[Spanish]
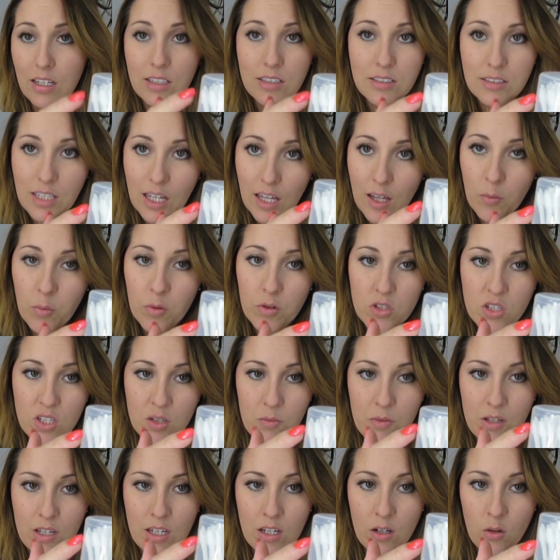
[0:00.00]
Ya de por si
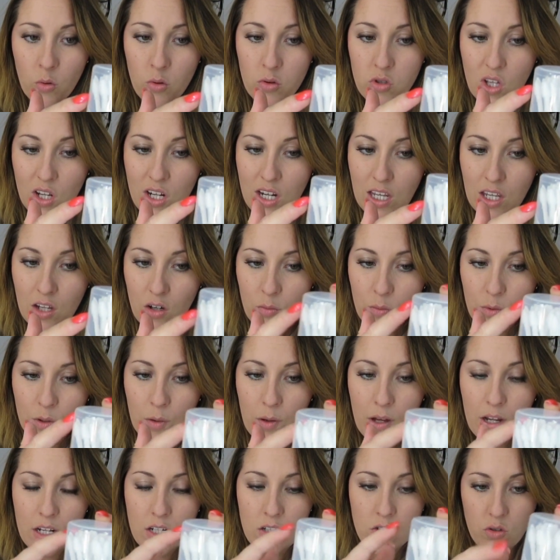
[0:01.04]
me gustan y quiero
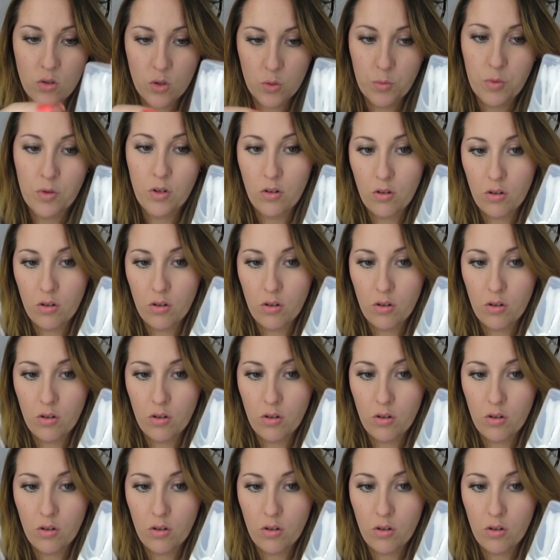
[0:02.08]
probar estos por